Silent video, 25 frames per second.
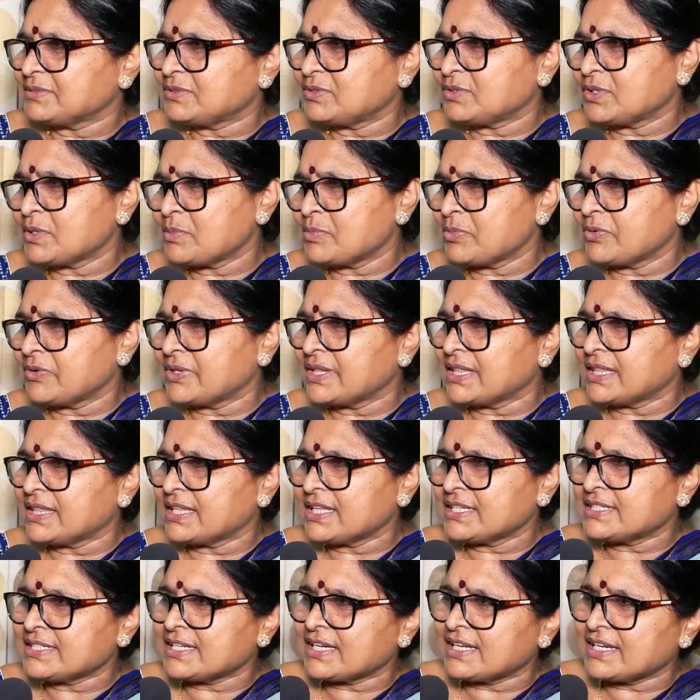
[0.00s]
కుటుంబం
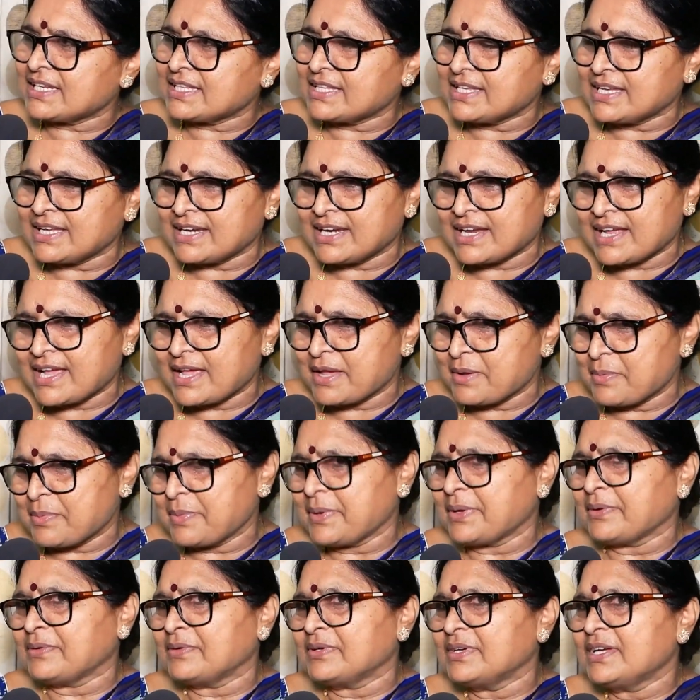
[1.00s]
అంతా చాలా దీనిగా
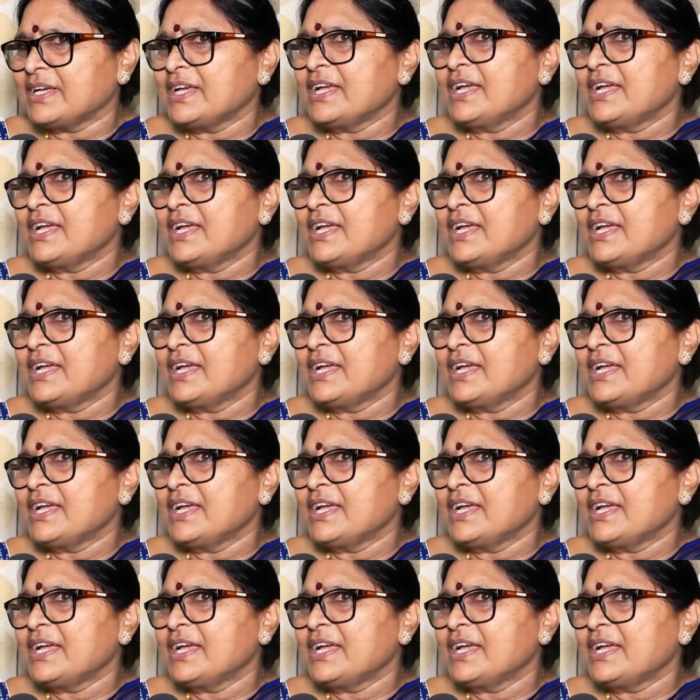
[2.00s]
అయిపోయాం